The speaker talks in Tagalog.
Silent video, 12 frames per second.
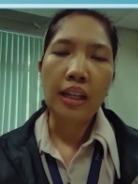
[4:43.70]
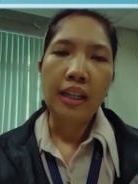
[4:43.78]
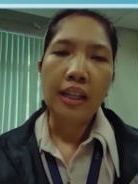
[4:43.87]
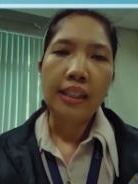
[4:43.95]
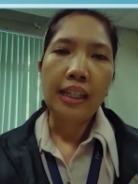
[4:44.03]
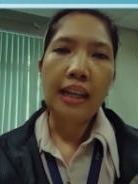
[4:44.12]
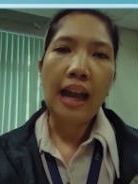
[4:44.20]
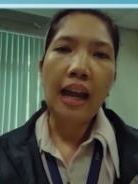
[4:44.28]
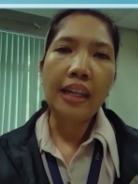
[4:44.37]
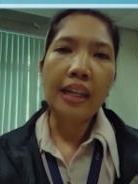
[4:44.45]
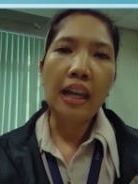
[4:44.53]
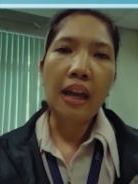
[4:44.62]

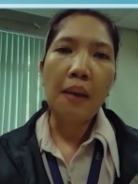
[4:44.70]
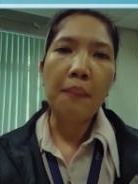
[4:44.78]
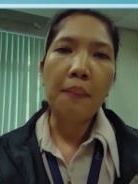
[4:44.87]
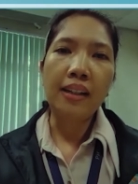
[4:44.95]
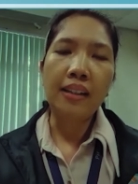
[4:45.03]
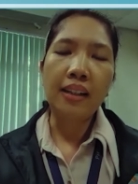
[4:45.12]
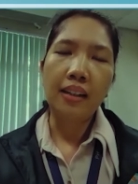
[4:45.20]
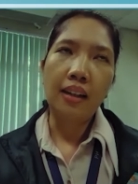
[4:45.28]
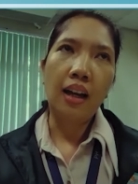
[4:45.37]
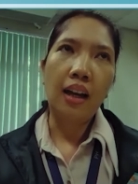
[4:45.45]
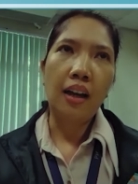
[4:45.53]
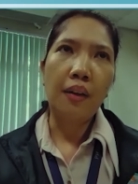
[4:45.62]
kailangan na mag
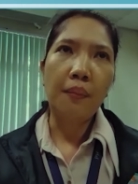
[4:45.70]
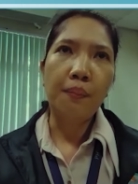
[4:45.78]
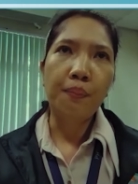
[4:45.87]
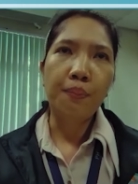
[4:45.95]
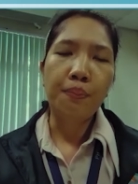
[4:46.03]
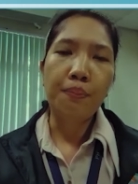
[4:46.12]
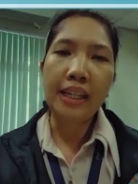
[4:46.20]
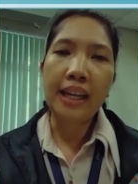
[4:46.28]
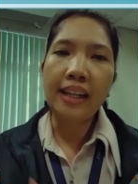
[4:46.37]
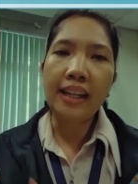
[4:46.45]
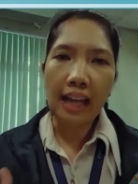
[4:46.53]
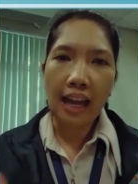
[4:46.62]
um,
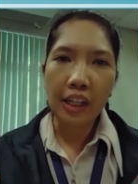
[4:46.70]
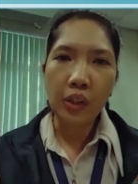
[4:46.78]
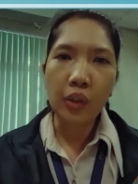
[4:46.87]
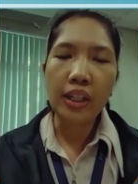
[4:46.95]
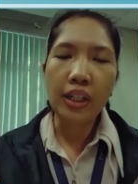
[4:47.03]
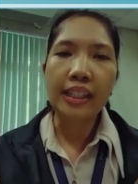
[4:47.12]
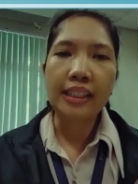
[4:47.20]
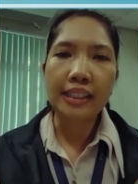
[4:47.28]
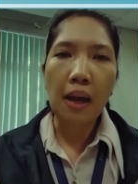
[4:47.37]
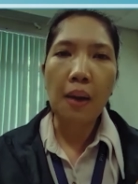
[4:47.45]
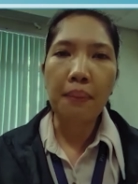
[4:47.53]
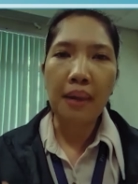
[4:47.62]
bigay tayo ng
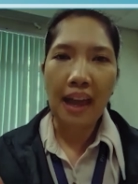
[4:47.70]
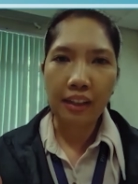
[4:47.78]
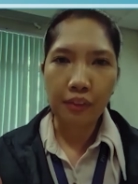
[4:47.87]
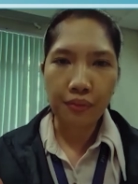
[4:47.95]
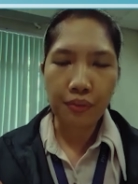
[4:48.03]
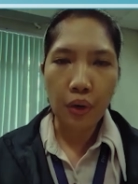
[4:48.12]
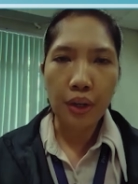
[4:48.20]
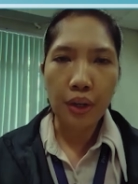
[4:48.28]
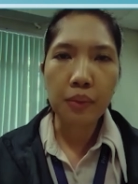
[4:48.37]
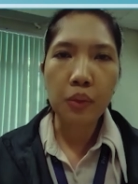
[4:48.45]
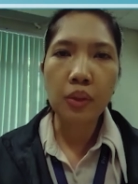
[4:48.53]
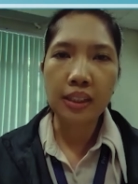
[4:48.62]
isang platform
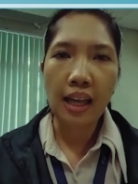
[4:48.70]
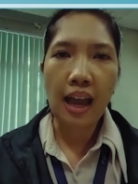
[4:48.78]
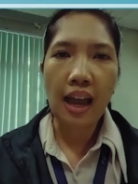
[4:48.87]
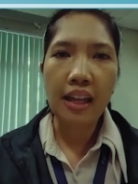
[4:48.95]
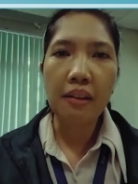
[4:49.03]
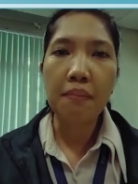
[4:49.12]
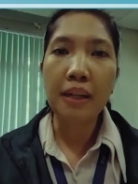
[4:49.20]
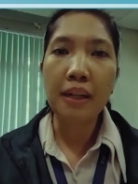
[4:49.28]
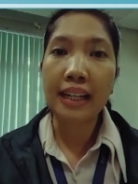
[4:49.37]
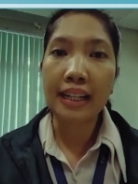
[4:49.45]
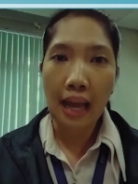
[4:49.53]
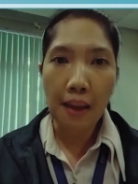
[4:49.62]
kung saan
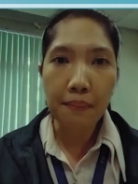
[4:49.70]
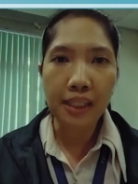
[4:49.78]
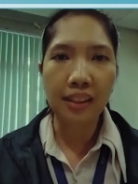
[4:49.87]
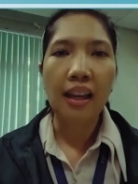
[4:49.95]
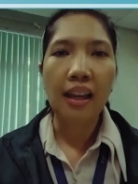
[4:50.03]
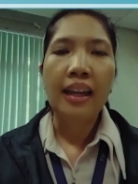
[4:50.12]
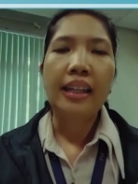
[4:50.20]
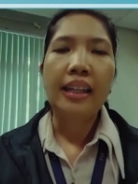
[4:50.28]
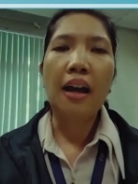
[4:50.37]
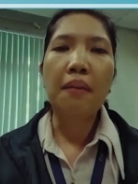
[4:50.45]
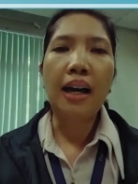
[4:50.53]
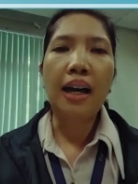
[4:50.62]
magagamit
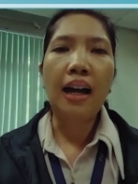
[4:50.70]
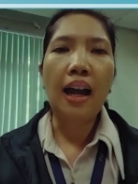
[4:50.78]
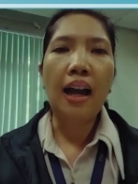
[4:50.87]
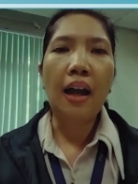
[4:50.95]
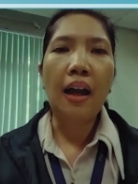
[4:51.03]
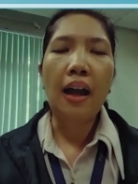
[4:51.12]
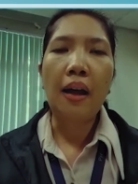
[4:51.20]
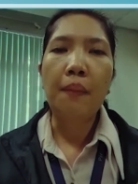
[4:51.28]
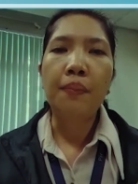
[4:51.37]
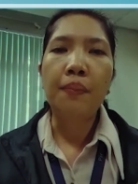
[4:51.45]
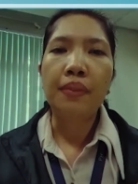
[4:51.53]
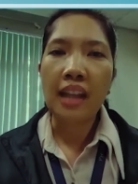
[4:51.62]
ng mga
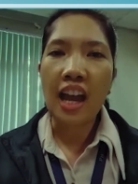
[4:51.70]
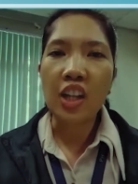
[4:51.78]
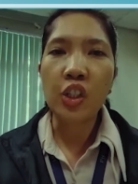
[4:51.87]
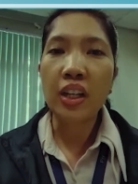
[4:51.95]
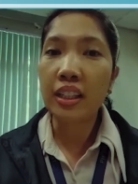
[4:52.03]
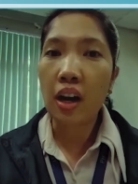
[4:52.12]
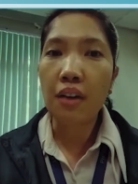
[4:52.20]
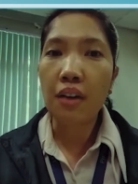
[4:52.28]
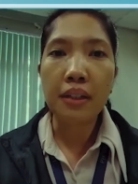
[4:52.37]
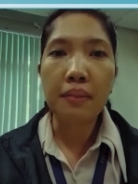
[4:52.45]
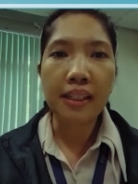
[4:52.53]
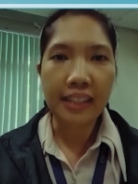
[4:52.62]
um, national
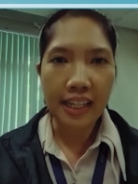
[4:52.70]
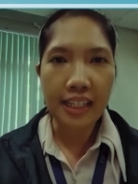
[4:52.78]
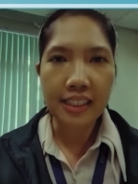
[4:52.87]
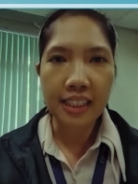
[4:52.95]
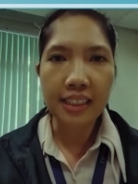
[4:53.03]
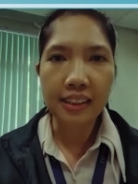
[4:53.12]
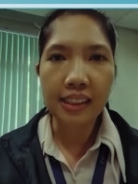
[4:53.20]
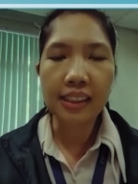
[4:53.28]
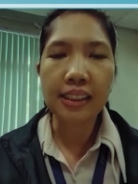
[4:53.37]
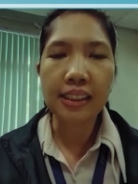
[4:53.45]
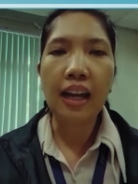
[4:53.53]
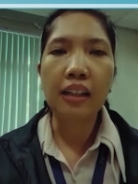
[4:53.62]
government
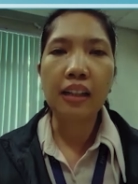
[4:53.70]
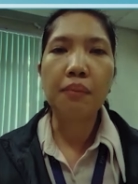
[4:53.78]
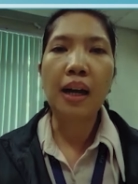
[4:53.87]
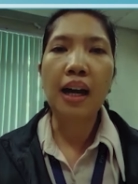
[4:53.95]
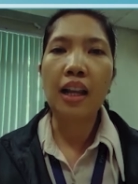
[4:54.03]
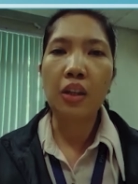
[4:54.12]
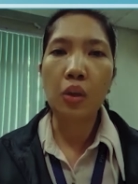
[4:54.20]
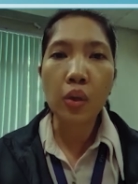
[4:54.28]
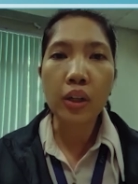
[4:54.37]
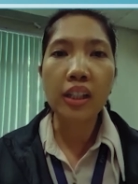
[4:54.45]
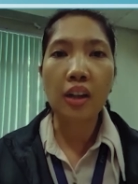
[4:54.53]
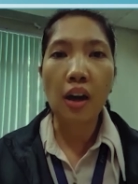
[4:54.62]
agencies at mga
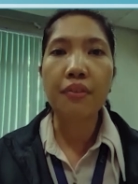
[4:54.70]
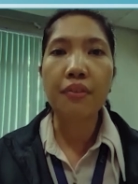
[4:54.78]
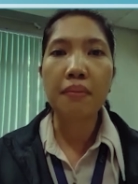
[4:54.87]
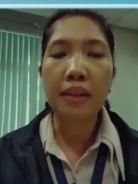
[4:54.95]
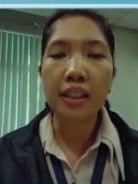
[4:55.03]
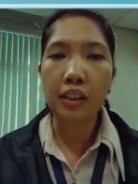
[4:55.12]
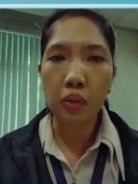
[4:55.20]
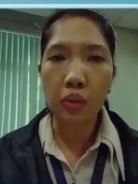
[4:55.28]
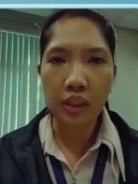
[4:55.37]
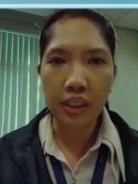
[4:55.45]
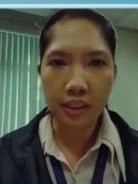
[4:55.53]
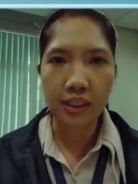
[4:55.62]
local government
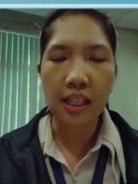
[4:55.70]
units